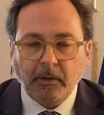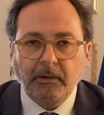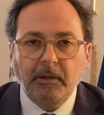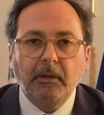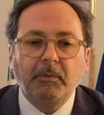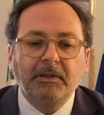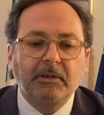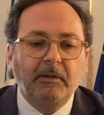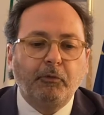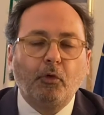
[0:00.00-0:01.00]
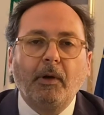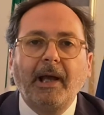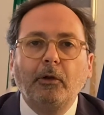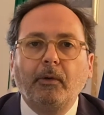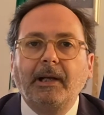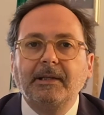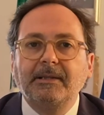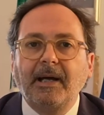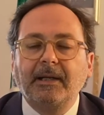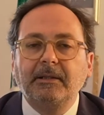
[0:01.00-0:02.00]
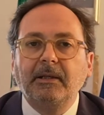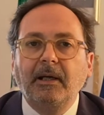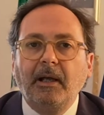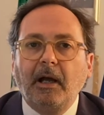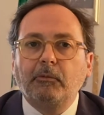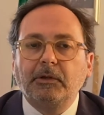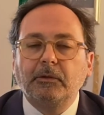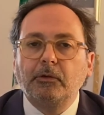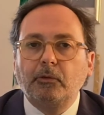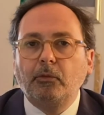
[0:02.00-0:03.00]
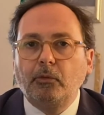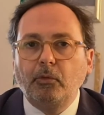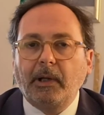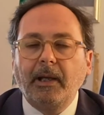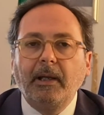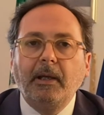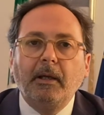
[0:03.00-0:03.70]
di questi focolai localizzati a queste strutture.